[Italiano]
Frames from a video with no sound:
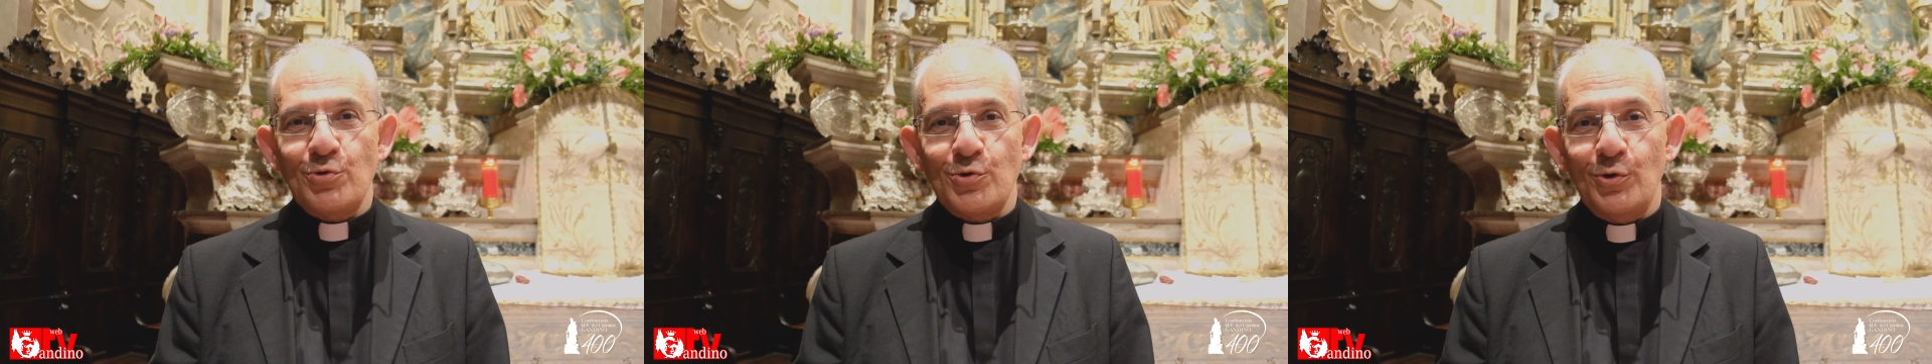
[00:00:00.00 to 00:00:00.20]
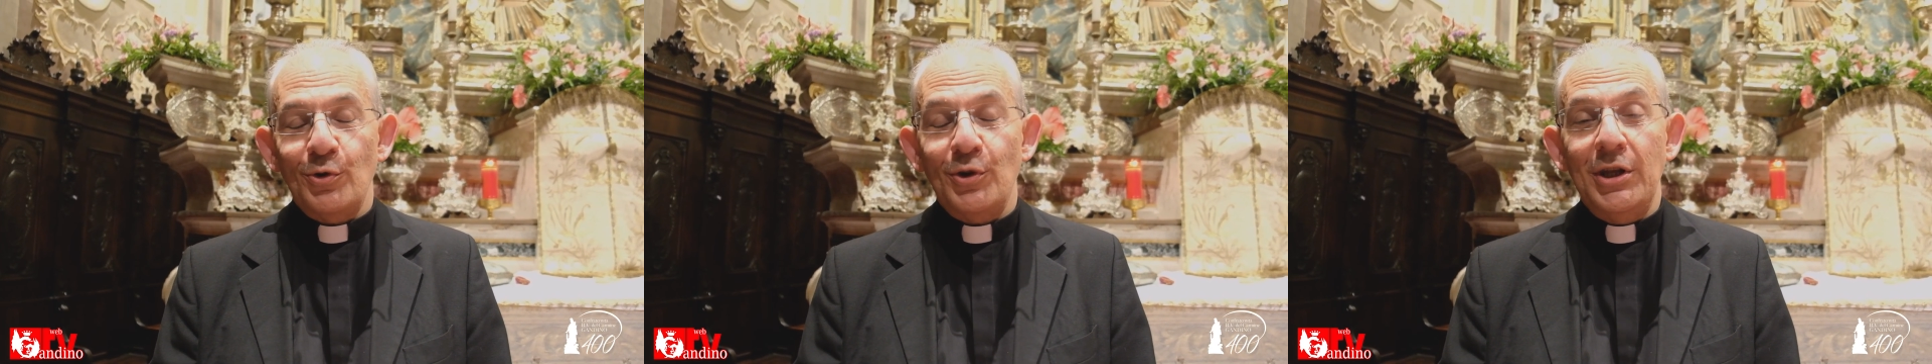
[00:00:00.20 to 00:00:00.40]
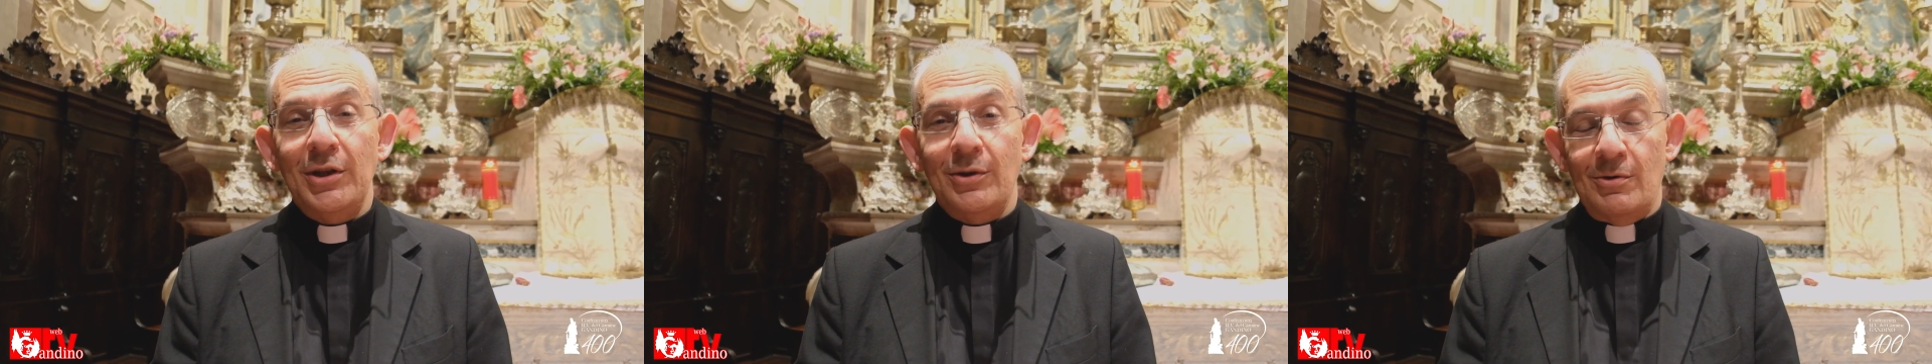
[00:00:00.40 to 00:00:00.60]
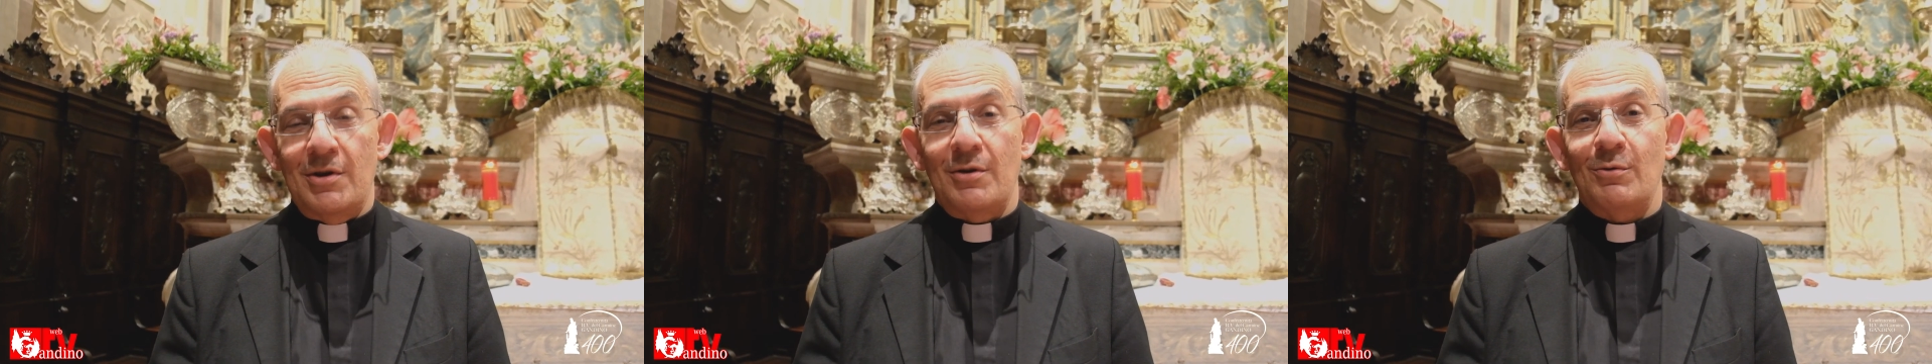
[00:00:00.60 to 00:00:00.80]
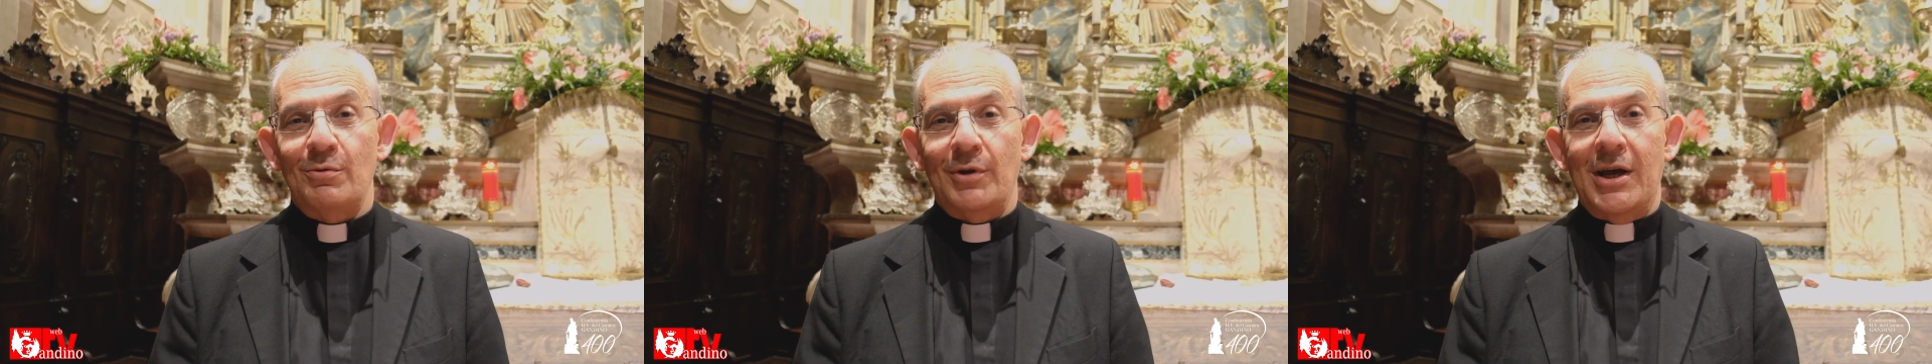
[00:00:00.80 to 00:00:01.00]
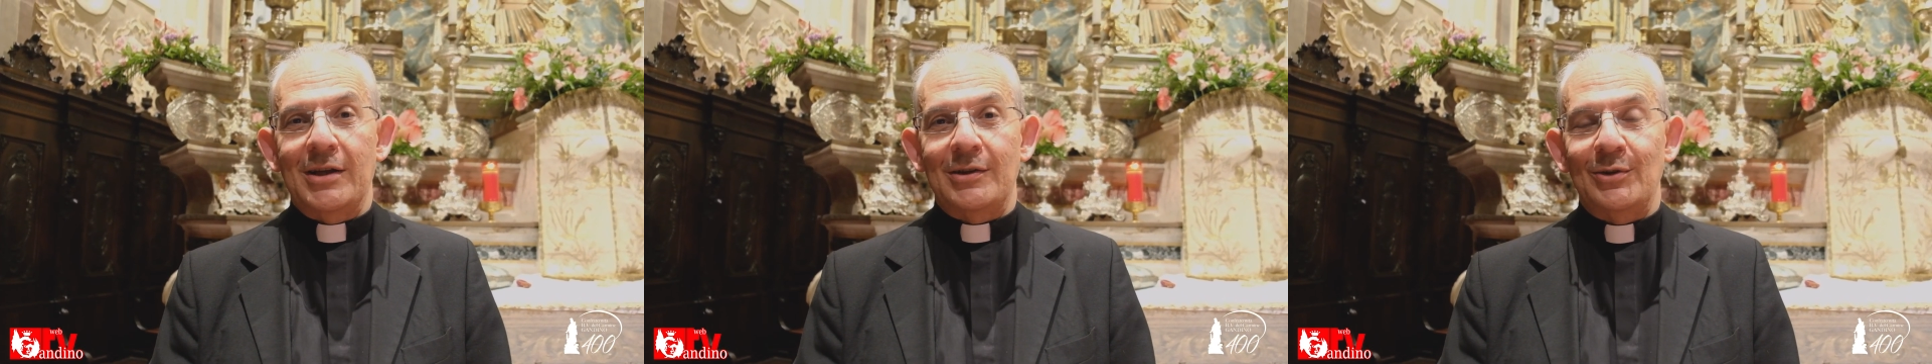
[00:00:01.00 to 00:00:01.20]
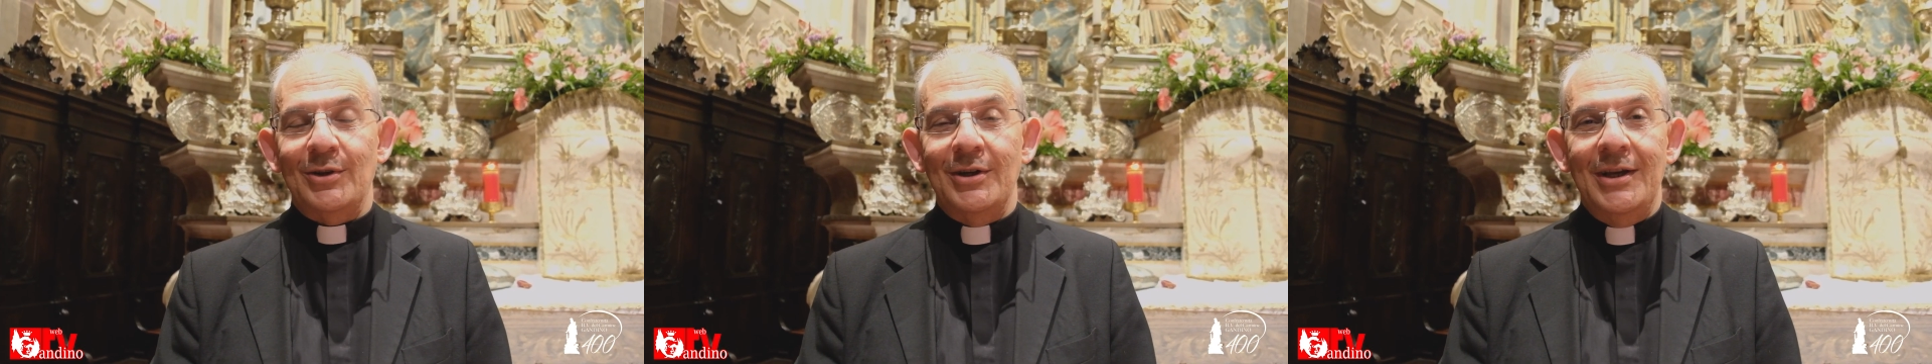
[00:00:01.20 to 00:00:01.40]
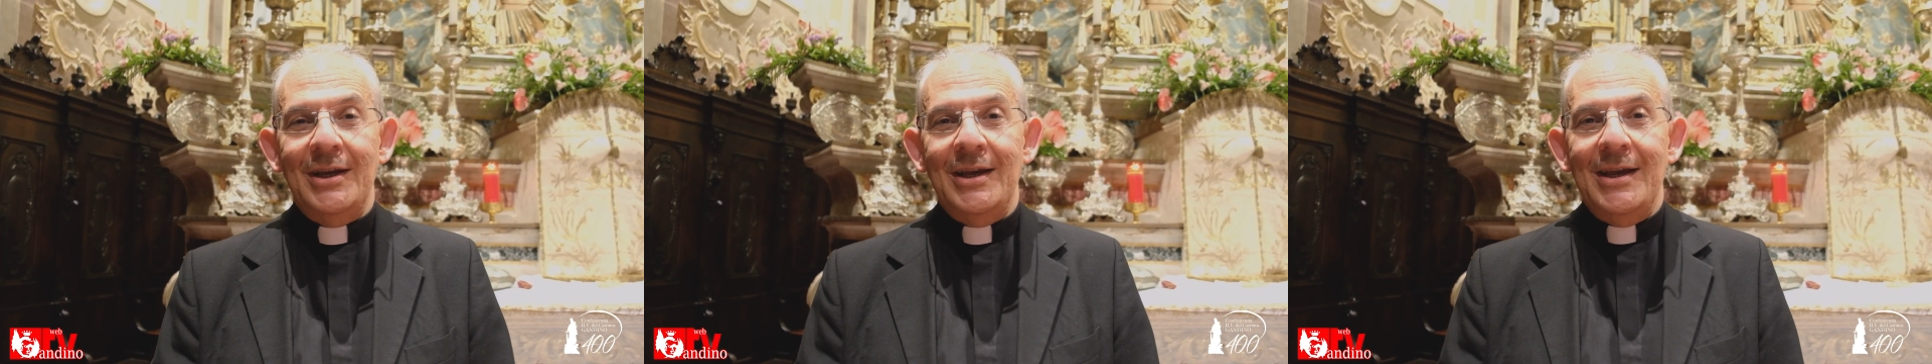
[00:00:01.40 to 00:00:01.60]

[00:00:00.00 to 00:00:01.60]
custodito e curato.